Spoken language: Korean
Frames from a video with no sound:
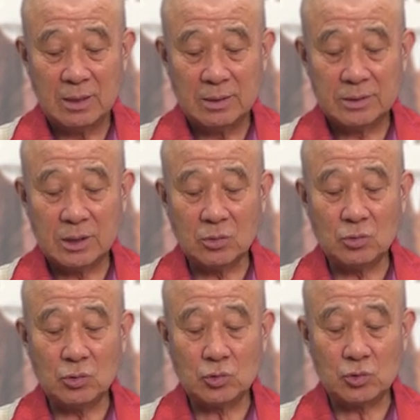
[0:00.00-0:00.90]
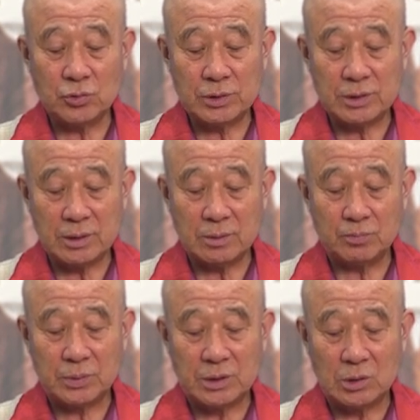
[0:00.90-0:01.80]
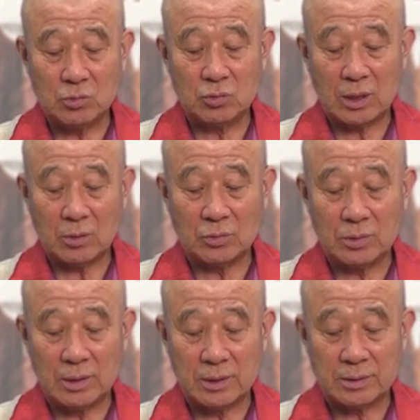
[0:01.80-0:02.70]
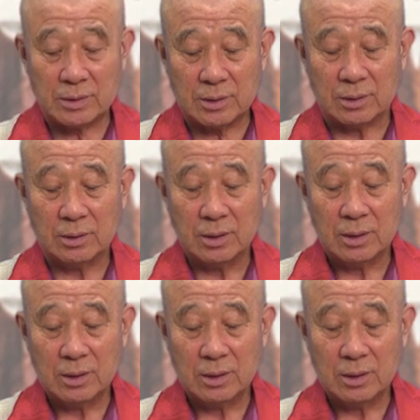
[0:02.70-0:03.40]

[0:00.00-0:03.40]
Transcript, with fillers: 서구 출신 비구 가운데서